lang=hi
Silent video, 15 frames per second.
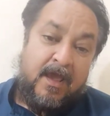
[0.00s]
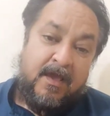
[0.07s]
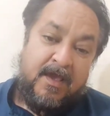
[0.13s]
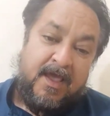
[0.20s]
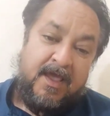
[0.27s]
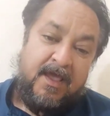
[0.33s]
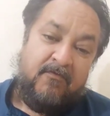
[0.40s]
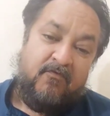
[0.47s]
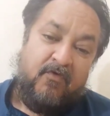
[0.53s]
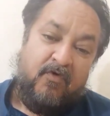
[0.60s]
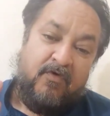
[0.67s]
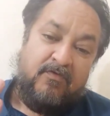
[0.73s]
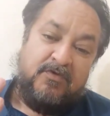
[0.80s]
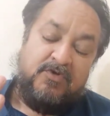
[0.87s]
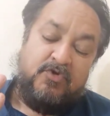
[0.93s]
कि वो
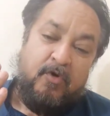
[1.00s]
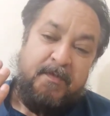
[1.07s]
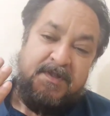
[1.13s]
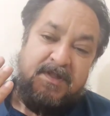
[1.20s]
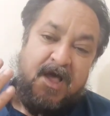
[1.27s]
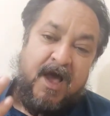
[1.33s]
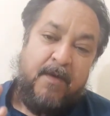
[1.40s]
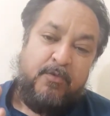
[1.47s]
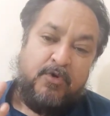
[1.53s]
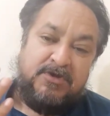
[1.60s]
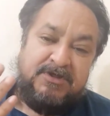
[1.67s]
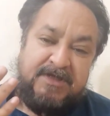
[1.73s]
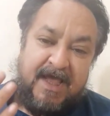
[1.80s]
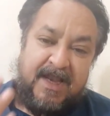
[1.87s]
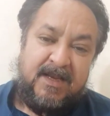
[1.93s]
जो बंदा आपको
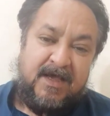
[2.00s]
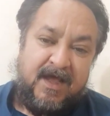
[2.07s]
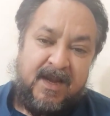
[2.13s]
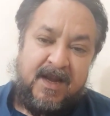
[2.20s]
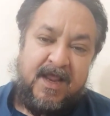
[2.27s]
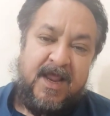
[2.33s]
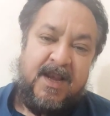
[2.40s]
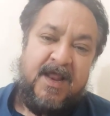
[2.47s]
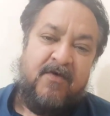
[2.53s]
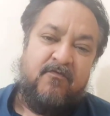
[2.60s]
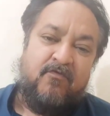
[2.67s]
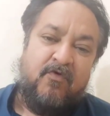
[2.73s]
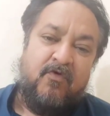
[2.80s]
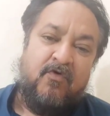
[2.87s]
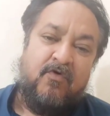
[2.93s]
सेल कर रहा है ना
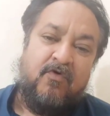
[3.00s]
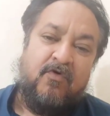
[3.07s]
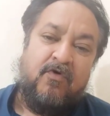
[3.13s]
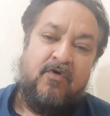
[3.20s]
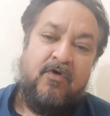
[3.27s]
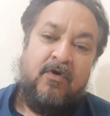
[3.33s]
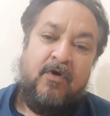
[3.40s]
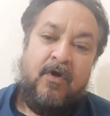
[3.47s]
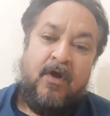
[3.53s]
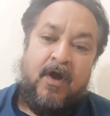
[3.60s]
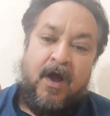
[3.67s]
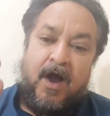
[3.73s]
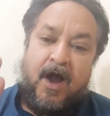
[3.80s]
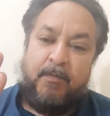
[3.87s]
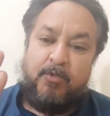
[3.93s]
वो
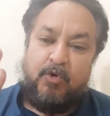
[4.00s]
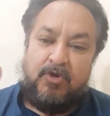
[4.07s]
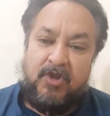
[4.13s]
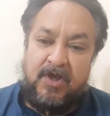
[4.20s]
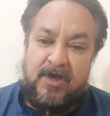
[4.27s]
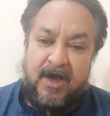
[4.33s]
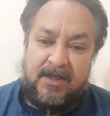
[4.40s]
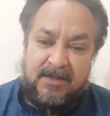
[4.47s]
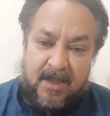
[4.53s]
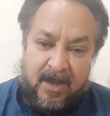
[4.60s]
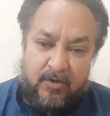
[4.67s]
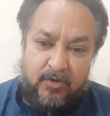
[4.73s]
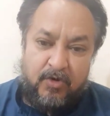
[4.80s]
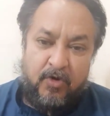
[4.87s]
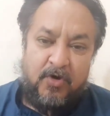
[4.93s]
आपको दिखाता
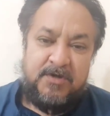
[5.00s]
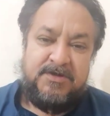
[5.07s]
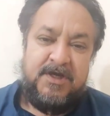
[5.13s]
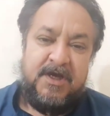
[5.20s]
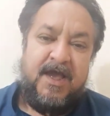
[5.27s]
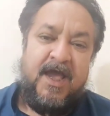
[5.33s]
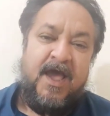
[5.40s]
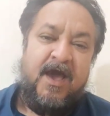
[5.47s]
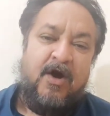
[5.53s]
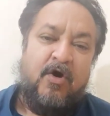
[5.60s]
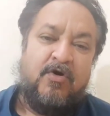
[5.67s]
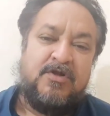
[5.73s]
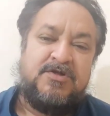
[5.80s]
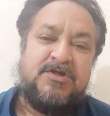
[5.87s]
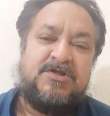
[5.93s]
कोई और जगह है
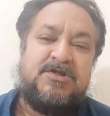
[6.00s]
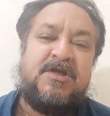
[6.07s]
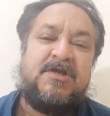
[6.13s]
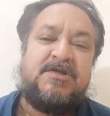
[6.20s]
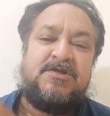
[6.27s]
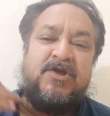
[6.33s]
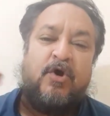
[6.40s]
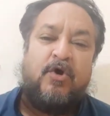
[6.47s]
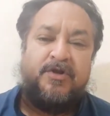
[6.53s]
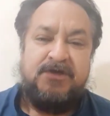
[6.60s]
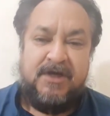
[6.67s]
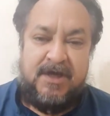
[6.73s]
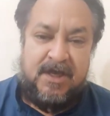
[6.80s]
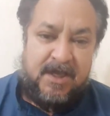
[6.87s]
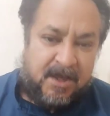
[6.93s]
और जिससे किसी और
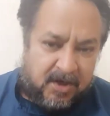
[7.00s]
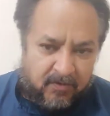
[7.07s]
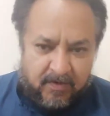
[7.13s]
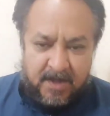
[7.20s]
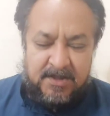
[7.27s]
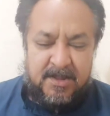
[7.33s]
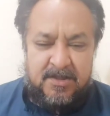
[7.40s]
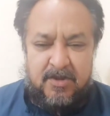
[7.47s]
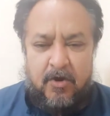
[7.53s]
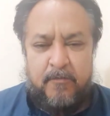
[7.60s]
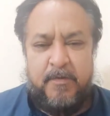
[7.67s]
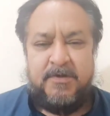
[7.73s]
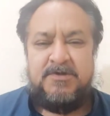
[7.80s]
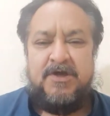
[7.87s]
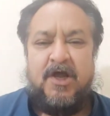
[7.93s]
जगह की करवा देते हैं और
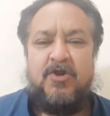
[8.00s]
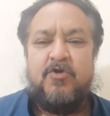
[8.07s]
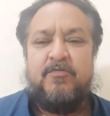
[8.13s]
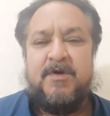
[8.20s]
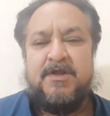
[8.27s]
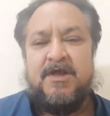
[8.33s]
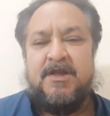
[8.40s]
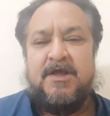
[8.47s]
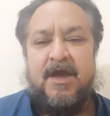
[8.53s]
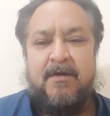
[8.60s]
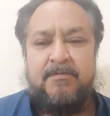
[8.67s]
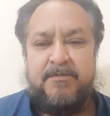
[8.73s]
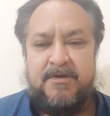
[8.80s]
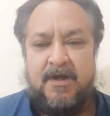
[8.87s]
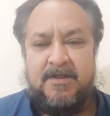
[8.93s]
फिर सारी उम्र के लिए
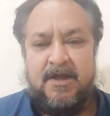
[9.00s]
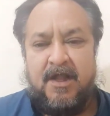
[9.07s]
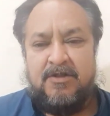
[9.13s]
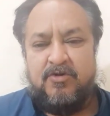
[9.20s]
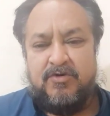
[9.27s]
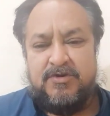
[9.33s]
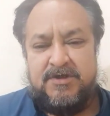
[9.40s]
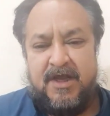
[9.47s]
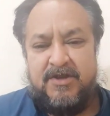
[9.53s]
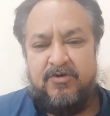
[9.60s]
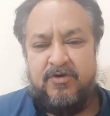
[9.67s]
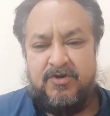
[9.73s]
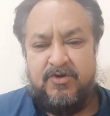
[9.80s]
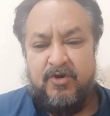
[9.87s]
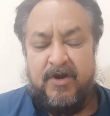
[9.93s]
आप अदालतों
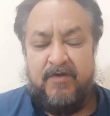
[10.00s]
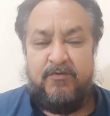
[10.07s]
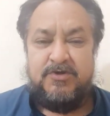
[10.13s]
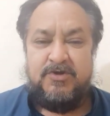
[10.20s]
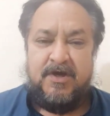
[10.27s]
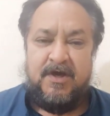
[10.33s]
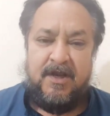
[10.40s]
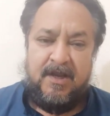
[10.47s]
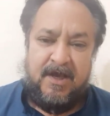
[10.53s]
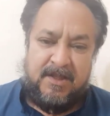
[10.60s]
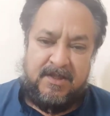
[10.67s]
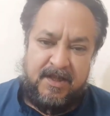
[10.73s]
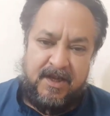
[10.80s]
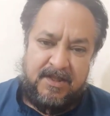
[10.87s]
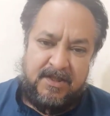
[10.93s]
कचहरियों के जो है वो चक्कर
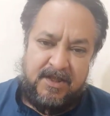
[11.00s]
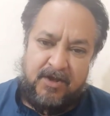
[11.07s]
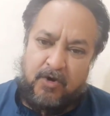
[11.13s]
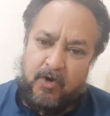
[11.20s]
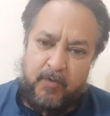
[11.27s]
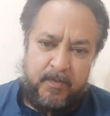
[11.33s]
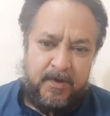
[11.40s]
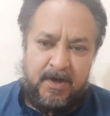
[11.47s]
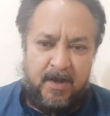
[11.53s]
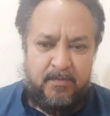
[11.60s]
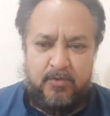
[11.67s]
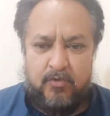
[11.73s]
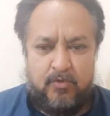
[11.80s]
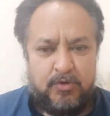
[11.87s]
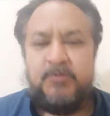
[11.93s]
लगाते रहते हैं और फिर
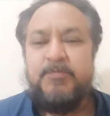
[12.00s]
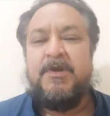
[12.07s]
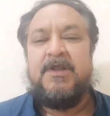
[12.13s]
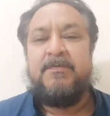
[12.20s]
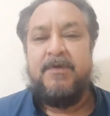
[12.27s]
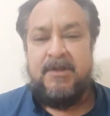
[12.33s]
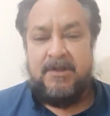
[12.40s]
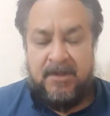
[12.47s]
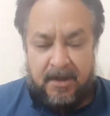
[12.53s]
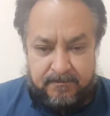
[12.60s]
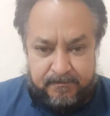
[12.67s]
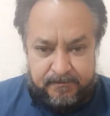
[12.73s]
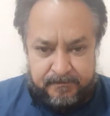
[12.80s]
आपको कुछ भी नहीं मिलता